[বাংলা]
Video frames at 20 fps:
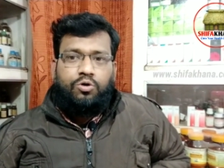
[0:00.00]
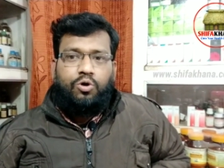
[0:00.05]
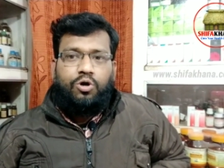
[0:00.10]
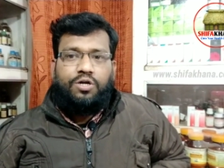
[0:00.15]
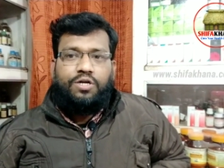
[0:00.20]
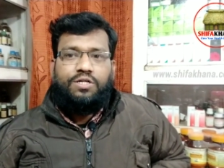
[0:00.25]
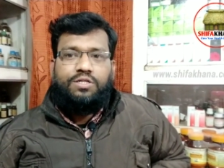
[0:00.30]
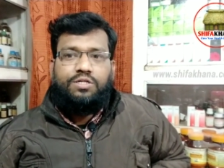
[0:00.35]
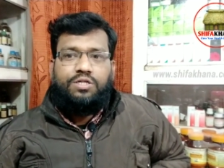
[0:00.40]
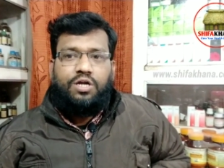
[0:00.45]

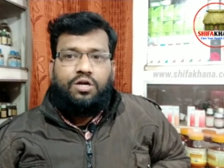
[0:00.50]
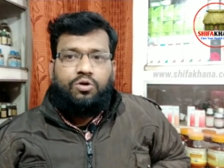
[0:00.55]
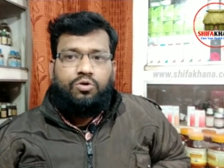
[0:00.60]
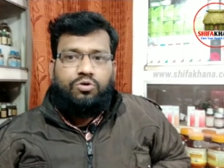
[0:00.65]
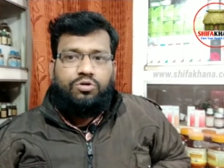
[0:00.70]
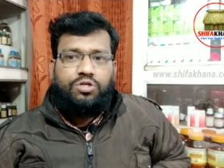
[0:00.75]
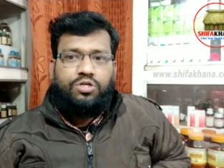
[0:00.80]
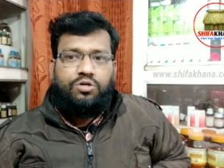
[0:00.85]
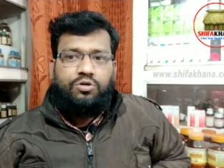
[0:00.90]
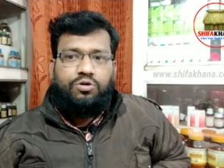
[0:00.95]
অনিদ্রা
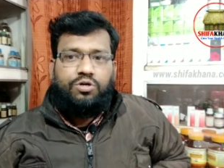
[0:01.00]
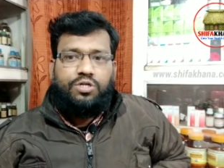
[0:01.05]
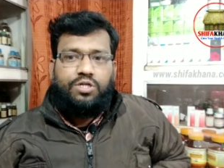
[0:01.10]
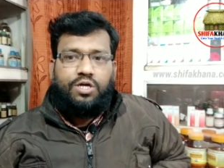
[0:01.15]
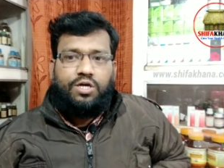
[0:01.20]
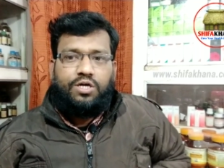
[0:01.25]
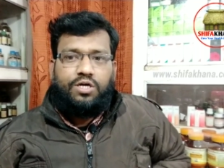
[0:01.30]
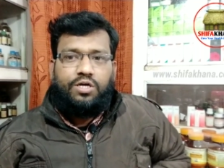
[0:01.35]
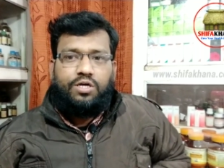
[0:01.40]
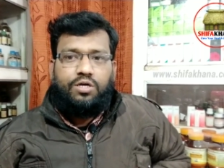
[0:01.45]
রোগটি হয়ে
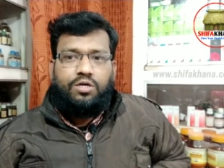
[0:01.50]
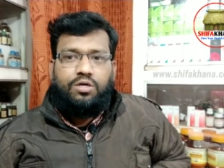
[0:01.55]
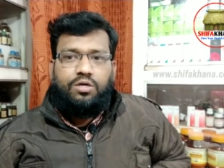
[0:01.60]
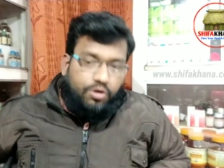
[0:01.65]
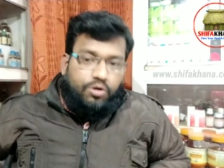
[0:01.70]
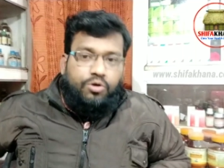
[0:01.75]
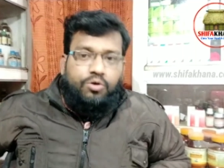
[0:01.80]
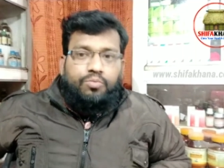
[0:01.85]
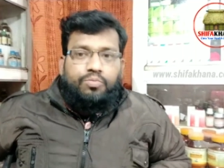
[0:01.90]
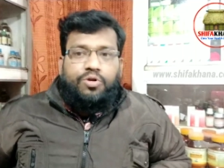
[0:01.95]
থাকে
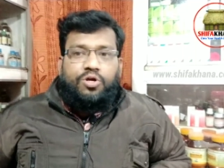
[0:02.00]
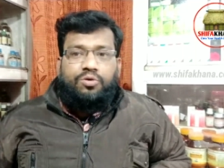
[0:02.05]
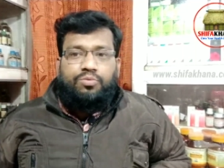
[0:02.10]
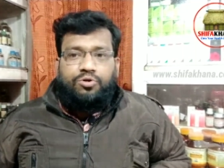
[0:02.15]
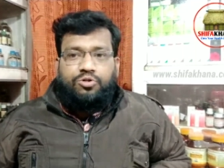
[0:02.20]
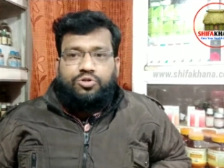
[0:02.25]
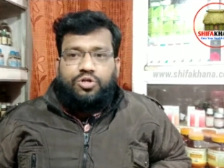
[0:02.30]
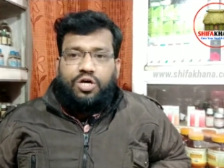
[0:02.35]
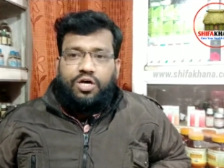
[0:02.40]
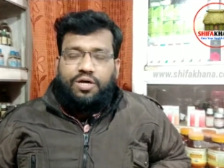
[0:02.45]
প্রিয়
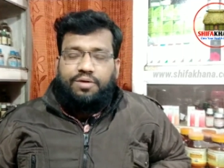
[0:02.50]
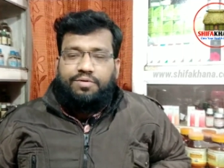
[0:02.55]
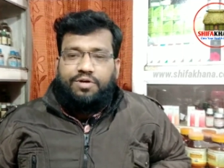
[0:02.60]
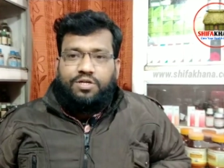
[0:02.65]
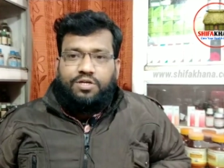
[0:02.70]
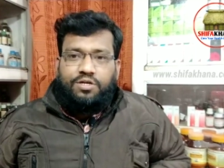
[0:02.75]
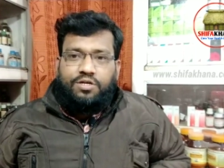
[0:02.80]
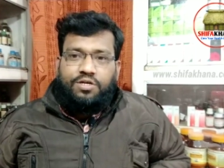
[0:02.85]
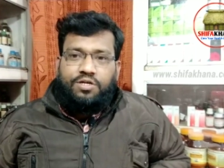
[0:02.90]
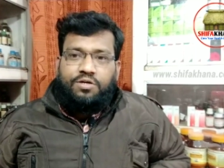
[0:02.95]
বন্ধুরা
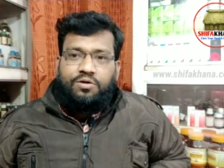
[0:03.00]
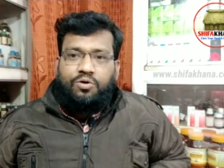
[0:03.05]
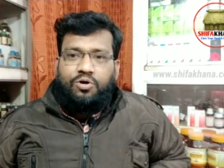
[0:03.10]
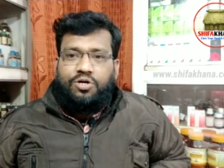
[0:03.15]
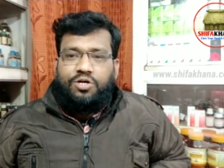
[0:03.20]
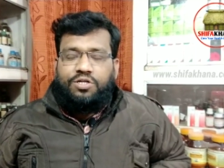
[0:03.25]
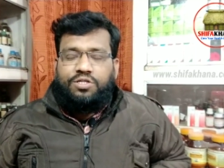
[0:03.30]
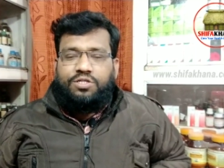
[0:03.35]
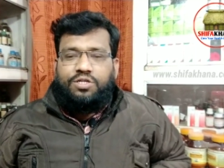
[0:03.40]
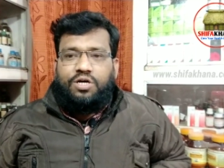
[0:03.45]
এবার জেনে
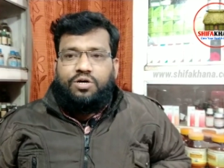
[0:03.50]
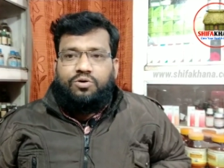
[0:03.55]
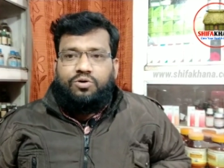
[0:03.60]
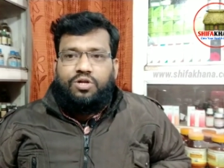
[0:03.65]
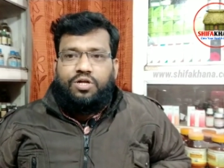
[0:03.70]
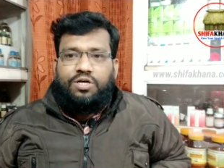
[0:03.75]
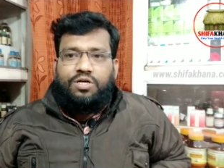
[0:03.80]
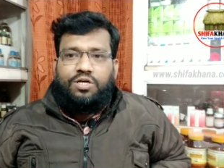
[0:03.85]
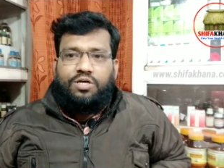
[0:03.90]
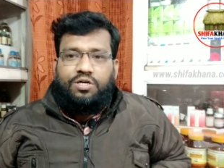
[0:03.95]
অনিদ্রা
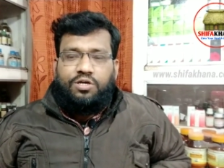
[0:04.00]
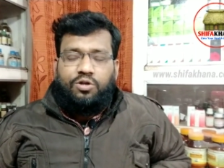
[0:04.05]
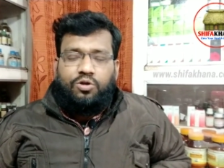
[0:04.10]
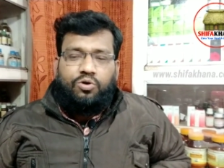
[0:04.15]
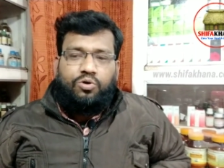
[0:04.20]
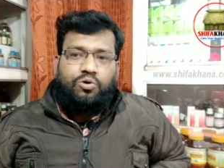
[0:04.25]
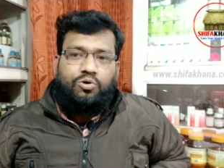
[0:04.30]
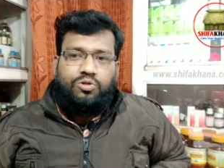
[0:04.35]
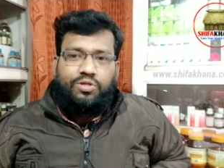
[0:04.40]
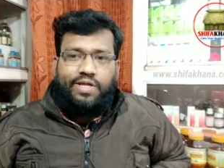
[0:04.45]
হলে কি কি
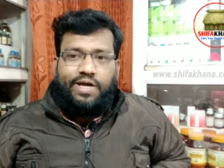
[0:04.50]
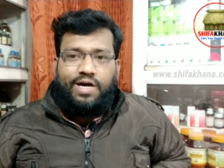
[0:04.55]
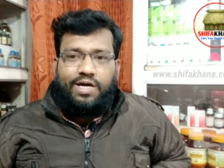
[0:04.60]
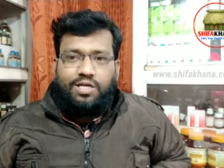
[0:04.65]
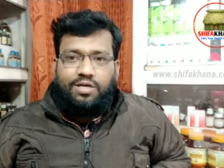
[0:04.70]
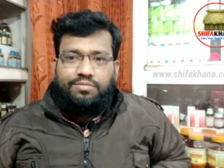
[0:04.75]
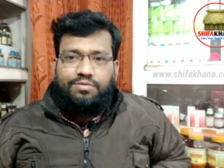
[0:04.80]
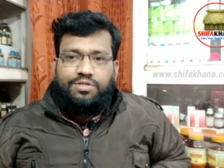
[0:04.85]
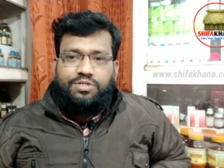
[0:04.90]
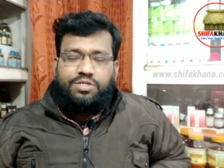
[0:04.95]
লক্ষণ দেখা
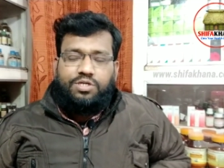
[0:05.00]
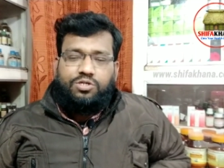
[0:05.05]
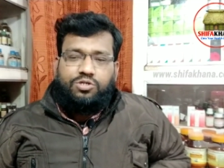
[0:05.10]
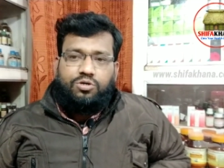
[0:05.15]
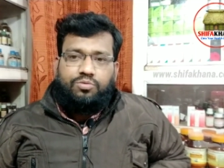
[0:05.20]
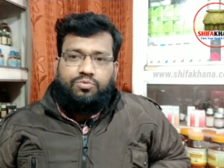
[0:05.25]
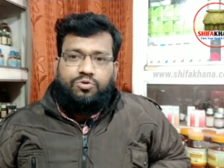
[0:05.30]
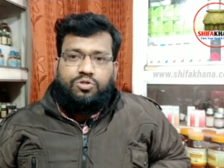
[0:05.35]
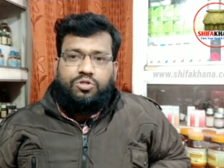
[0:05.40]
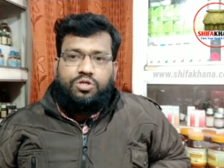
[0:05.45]
যাবে সে
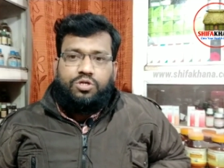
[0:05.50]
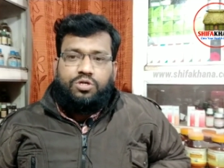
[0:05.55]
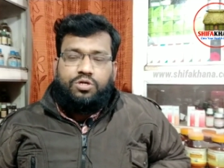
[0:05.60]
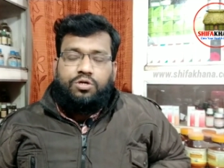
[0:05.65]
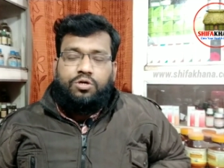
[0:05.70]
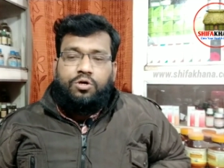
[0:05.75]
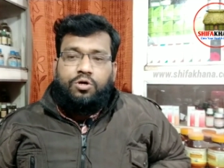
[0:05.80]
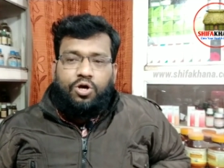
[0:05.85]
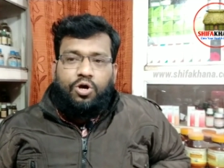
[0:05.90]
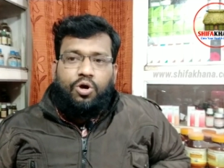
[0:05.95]
সম্বন্ধে
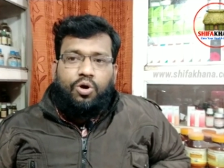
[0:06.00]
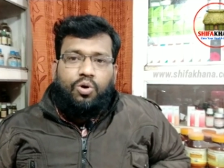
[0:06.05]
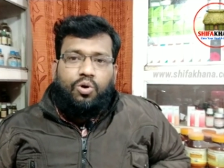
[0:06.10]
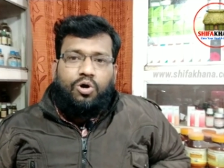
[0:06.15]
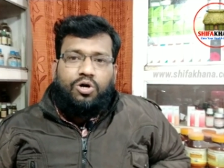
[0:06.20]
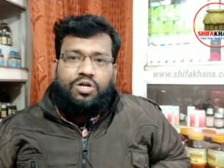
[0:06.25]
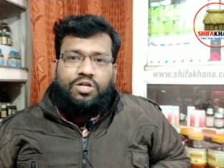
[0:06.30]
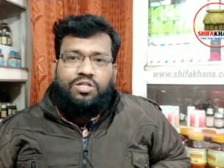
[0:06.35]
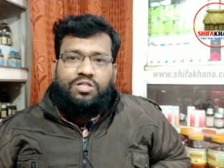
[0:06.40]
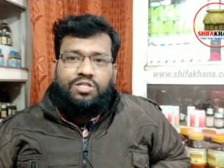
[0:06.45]

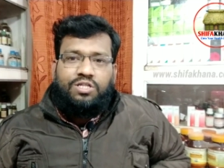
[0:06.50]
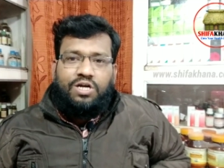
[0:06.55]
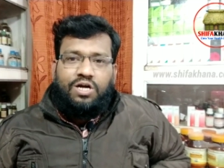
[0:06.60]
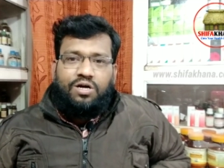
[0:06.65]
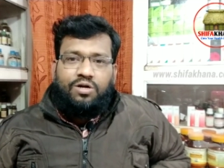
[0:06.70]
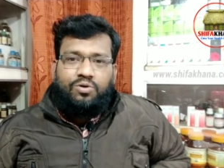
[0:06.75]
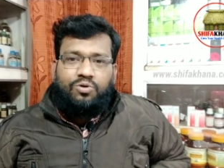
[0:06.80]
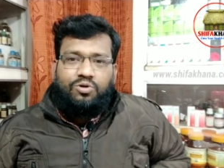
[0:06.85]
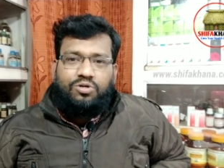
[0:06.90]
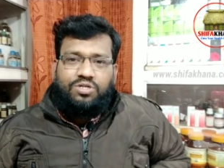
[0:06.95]

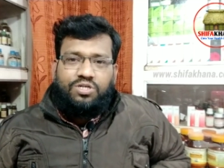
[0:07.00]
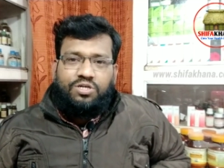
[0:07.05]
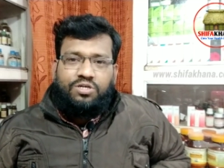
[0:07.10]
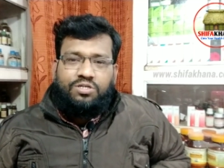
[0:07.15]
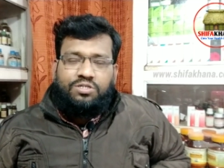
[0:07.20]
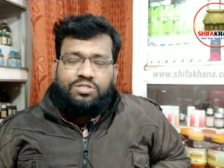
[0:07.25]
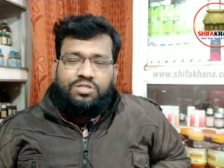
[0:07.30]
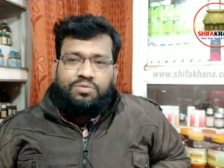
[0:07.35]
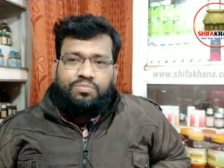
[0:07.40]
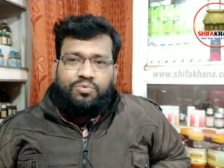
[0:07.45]
অনিদ্রা
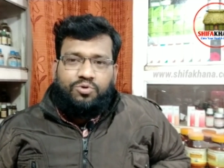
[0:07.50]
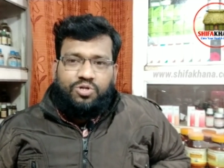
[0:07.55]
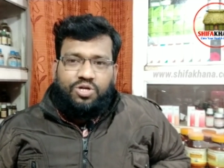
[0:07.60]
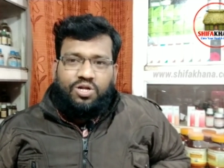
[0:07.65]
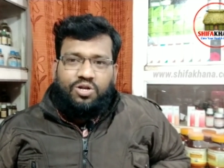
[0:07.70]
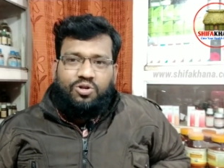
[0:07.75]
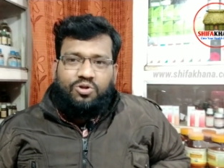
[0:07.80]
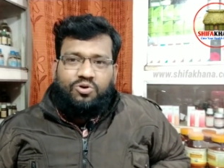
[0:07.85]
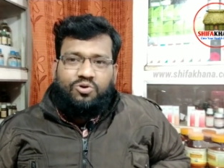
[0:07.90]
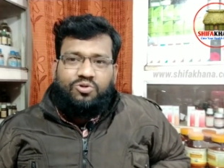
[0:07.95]
রোগটির যে
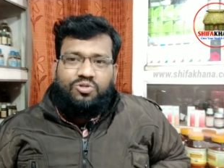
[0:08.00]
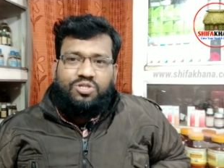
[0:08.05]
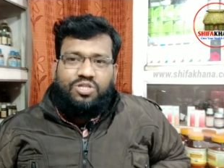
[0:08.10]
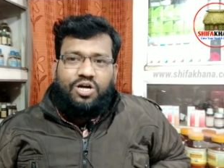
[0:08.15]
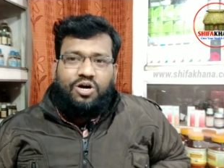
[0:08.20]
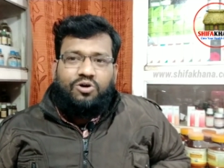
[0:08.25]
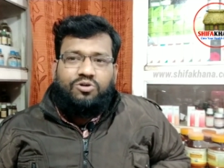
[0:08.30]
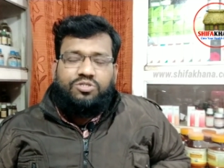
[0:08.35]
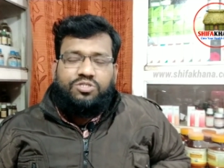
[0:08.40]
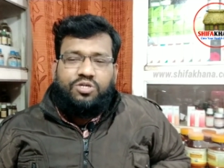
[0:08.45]
প্রধান লক্ষণ
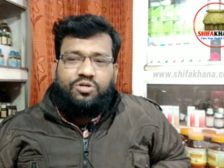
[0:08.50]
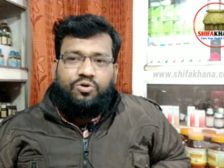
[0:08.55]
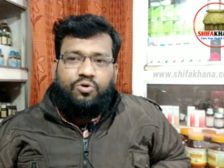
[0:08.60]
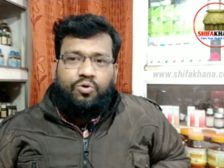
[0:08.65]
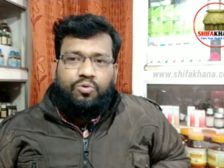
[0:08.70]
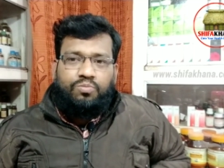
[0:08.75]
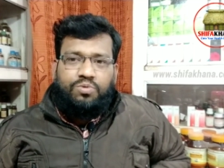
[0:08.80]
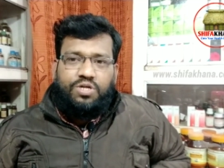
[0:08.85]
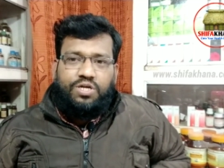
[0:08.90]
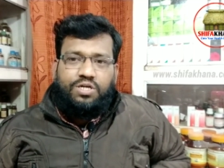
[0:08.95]
তা হচ্ছে
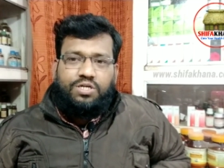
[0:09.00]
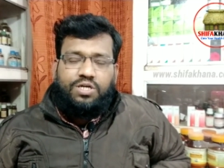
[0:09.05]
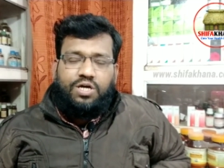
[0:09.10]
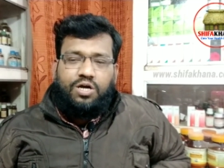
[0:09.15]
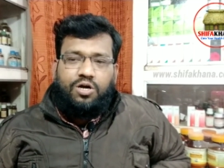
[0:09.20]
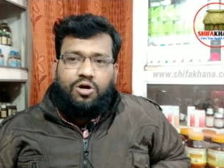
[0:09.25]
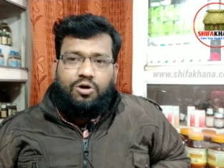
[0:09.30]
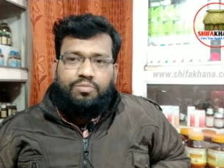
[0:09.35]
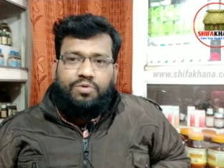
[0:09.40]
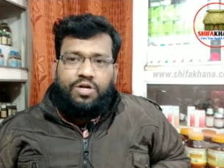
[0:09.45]
ঘুম
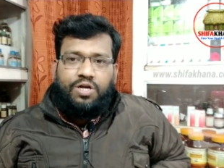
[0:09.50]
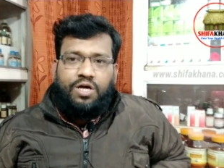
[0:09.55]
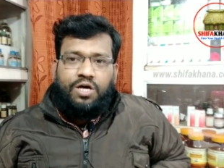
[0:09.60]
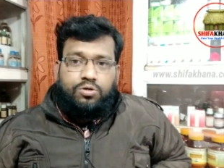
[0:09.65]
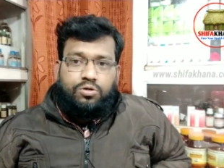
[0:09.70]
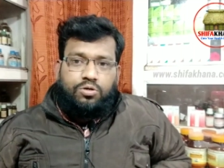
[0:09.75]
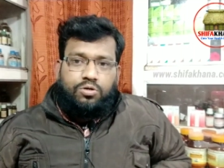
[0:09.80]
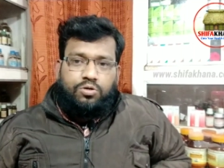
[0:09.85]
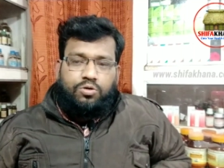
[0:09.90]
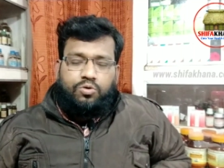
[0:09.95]
ঠিকঠাক হবে না
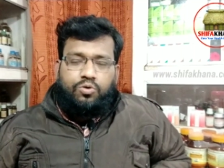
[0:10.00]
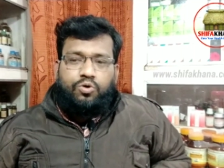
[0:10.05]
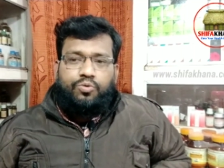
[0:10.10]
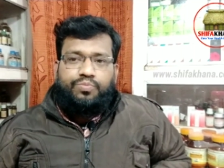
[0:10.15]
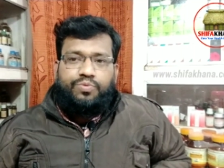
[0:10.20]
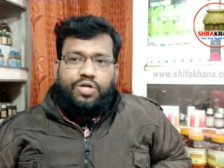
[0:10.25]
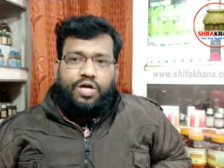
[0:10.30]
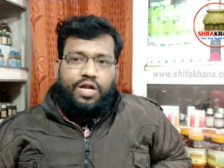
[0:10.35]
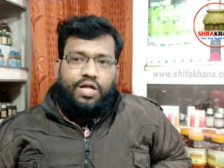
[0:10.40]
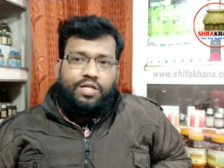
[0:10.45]

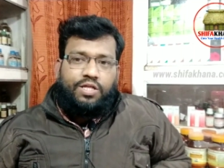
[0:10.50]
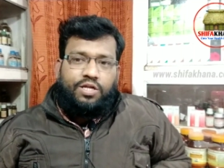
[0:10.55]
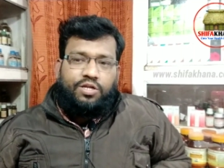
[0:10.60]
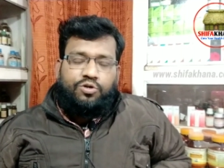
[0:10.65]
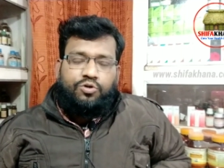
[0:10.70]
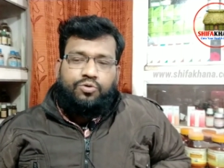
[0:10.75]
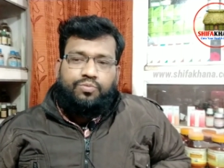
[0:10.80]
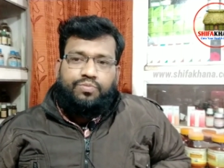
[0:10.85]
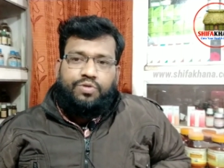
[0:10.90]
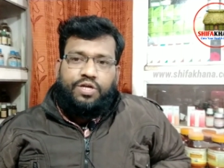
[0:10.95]
খুব
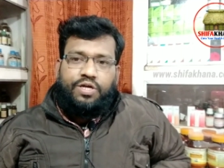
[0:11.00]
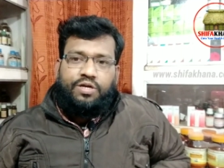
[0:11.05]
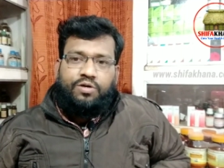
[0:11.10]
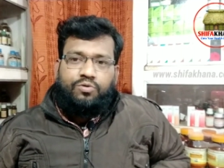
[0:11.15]
তাড়াতাড়ি ঘুম থেকে